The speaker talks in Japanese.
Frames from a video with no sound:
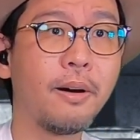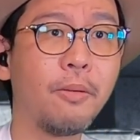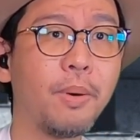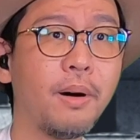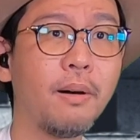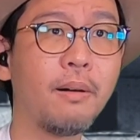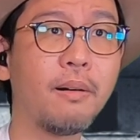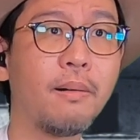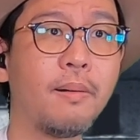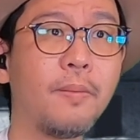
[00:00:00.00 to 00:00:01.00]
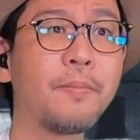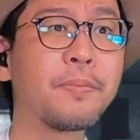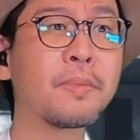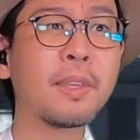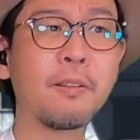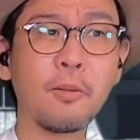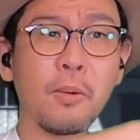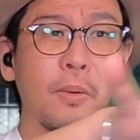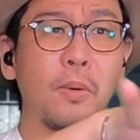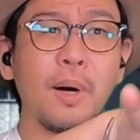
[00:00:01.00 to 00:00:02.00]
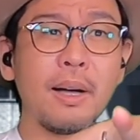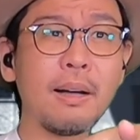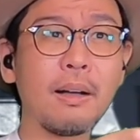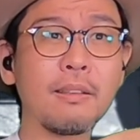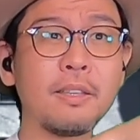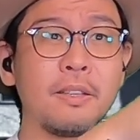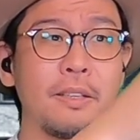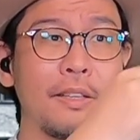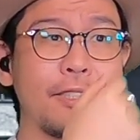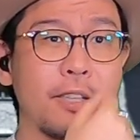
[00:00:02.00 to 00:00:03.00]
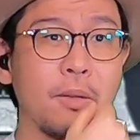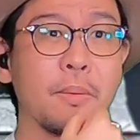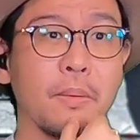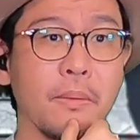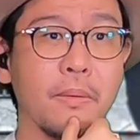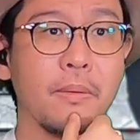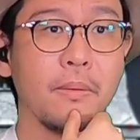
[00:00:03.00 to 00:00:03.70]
やばうん、ここはギリギリセーフ。